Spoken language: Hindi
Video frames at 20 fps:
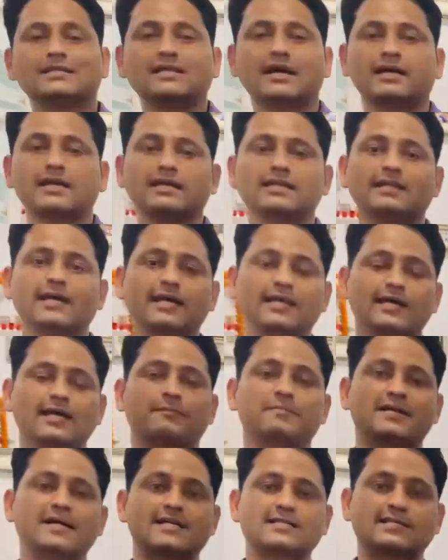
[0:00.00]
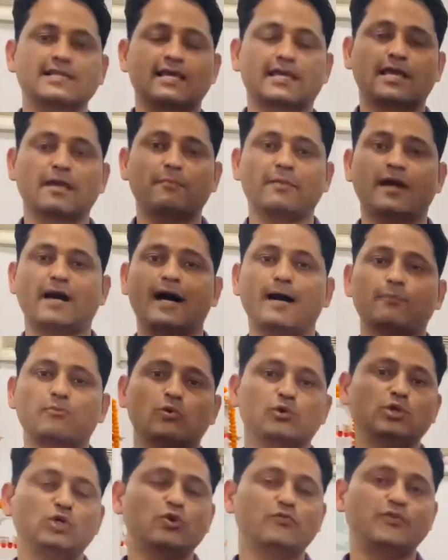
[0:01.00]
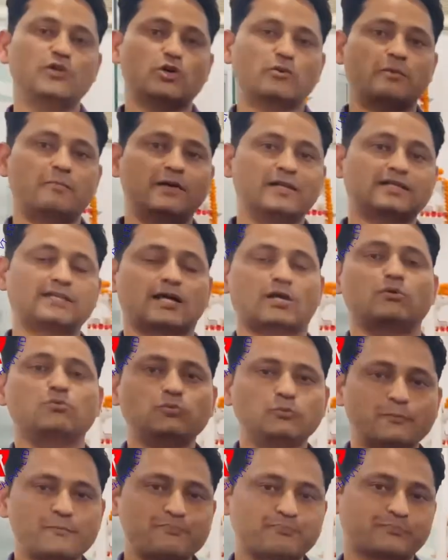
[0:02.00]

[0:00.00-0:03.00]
ताकि नए नए अपडेट्स लेके मैं आपको न्यू वीडियो में मिलता रहूं